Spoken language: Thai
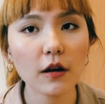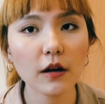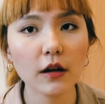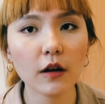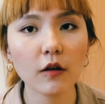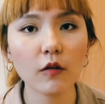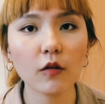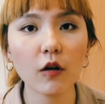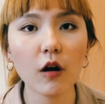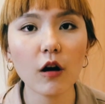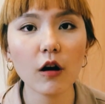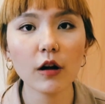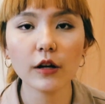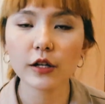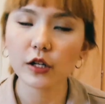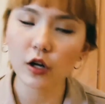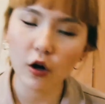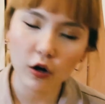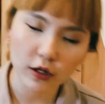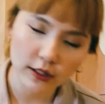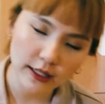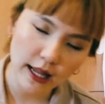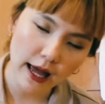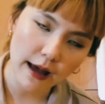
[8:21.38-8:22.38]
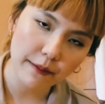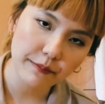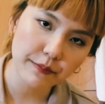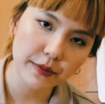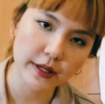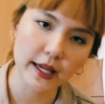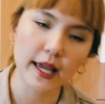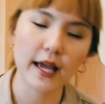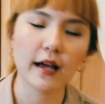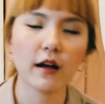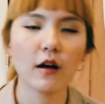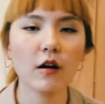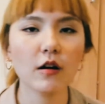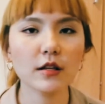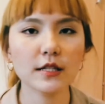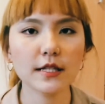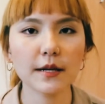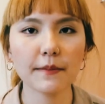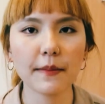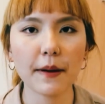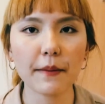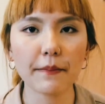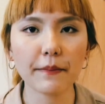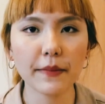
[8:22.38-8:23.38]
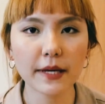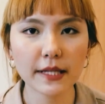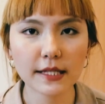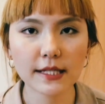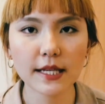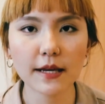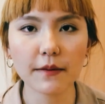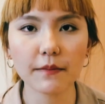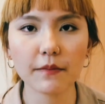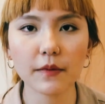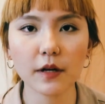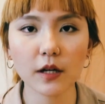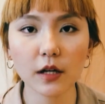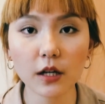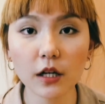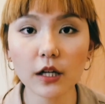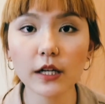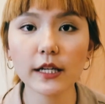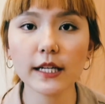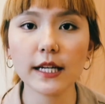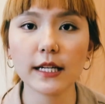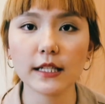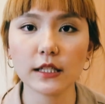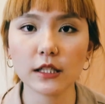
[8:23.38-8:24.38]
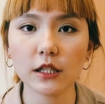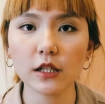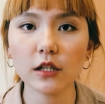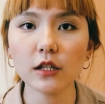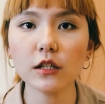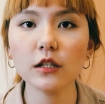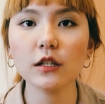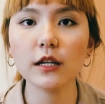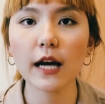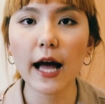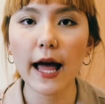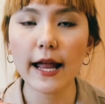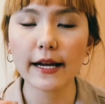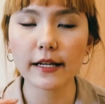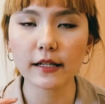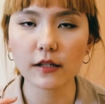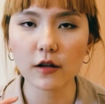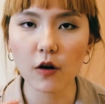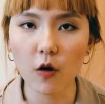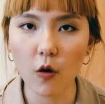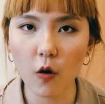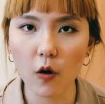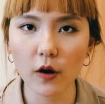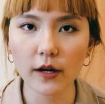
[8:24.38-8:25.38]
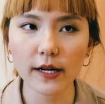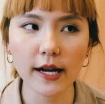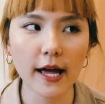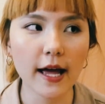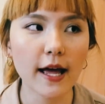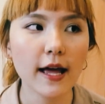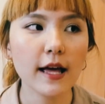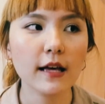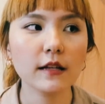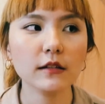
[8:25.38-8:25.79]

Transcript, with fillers: เราก็นอนทับอย่างเงี้ยก็จะแบบไม่เจ็บเอออย่างนึงก็คือการนอนนะ